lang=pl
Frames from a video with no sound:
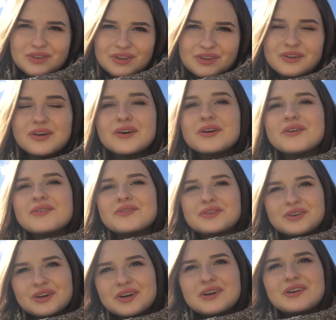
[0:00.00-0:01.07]
no
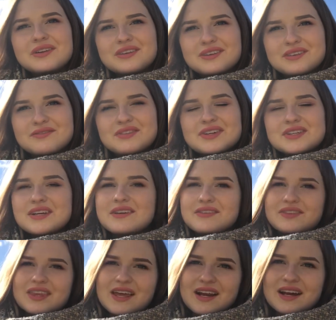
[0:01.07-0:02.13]
to właśnie
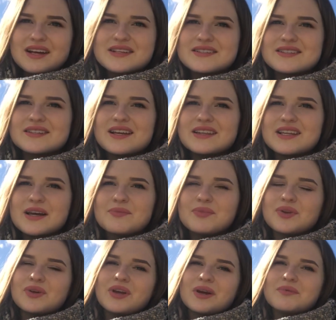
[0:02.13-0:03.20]
teraz da nam
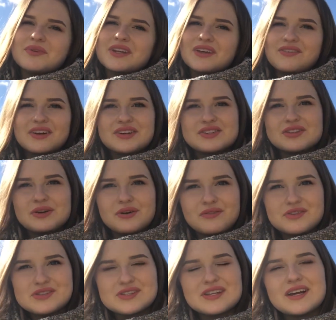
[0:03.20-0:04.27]
to jakby największy
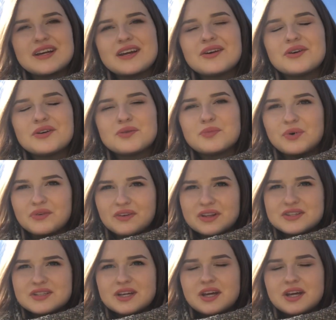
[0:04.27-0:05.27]
owoc ta jego odpowiedź.